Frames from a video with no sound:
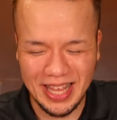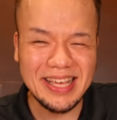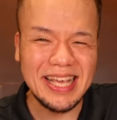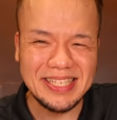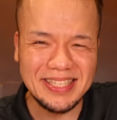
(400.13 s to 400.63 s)

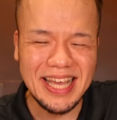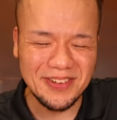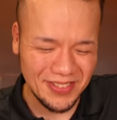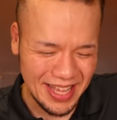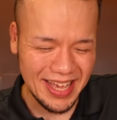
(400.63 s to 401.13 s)
体験したい
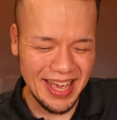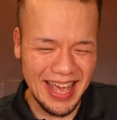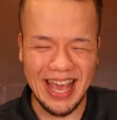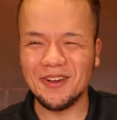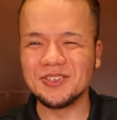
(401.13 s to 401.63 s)
ので、
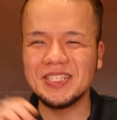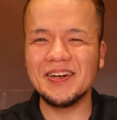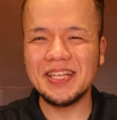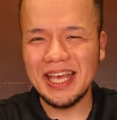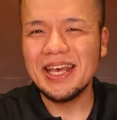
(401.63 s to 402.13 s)
えー、こち
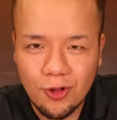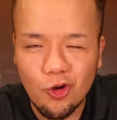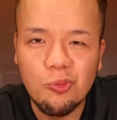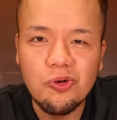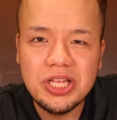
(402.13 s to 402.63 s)
らはね、
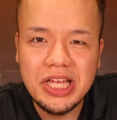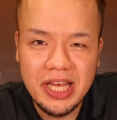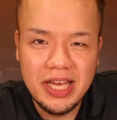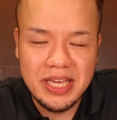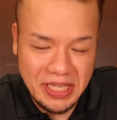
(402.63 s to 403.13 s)
小盛りで
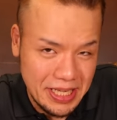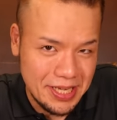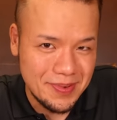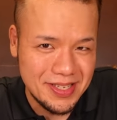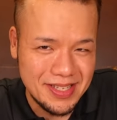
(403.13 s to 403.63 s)
ねいただ
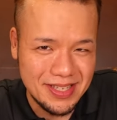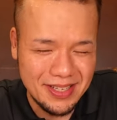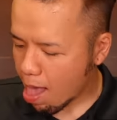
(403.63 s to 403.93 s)
きます